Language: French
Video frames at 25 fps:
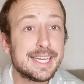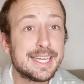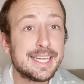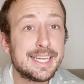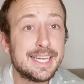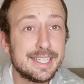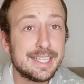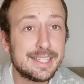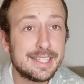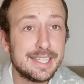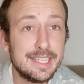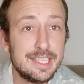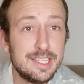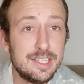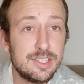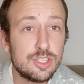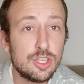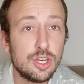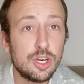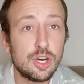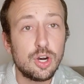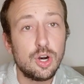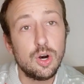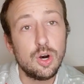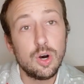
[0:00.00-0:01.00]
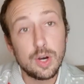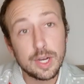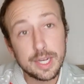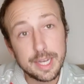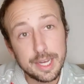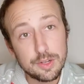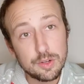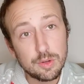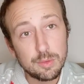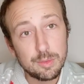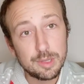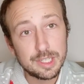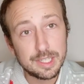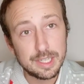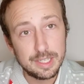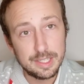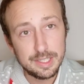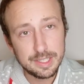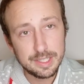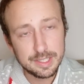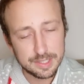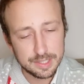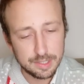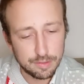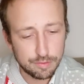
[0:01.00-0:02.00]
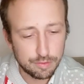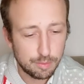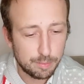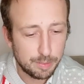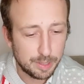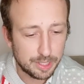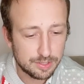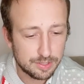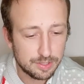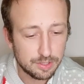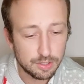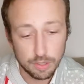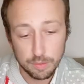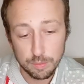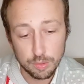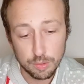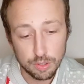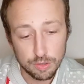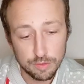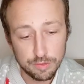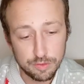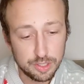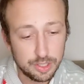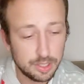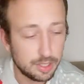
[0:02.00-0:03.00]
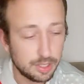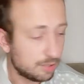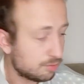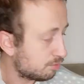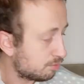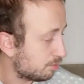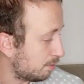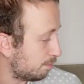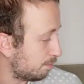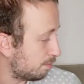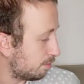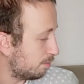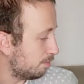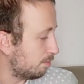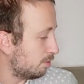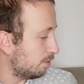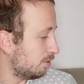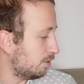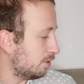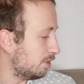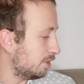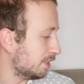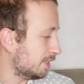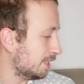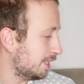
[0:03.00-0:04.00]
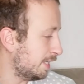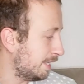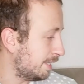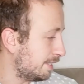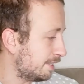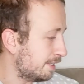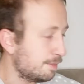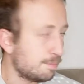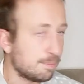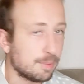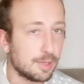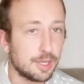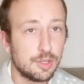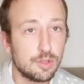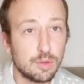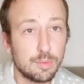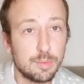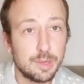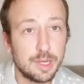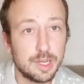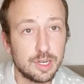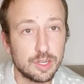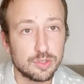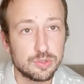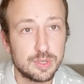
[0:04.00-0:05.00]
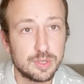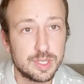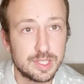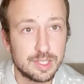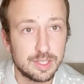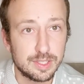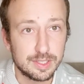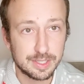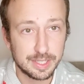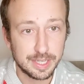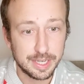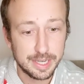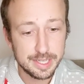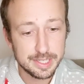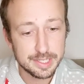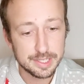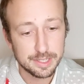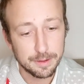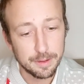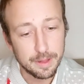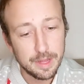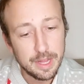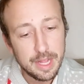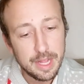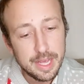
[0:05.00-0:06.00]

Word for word: catalyseur organométallique, ça fait partie d'un brevet hein, tout simplement euh, qui a été prix Nobel en 73